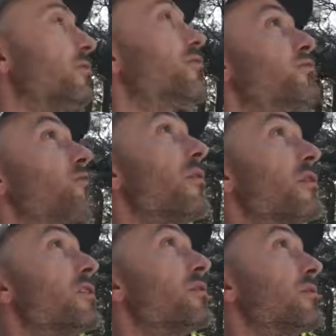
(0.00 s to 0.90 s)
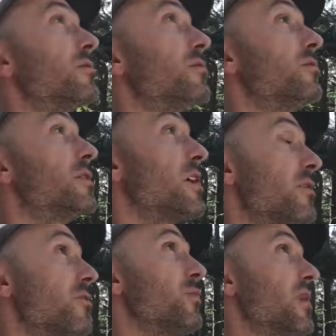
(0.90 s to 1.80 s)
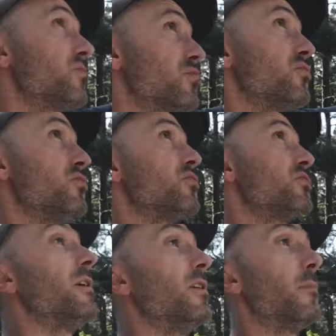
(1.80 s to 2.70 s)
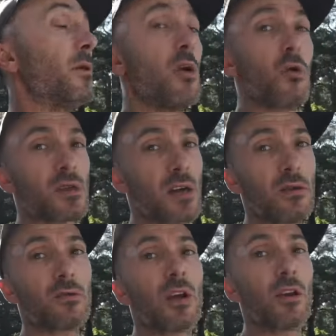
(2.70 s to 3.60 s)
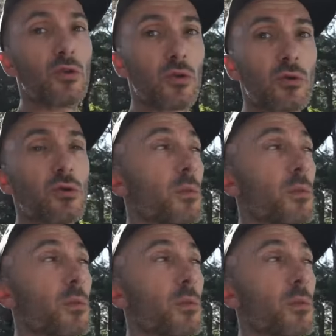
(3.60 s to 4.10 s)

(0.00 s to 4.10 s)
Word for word: Le tout avec le cadre par-dessus et normalement on sera sur quelque chose de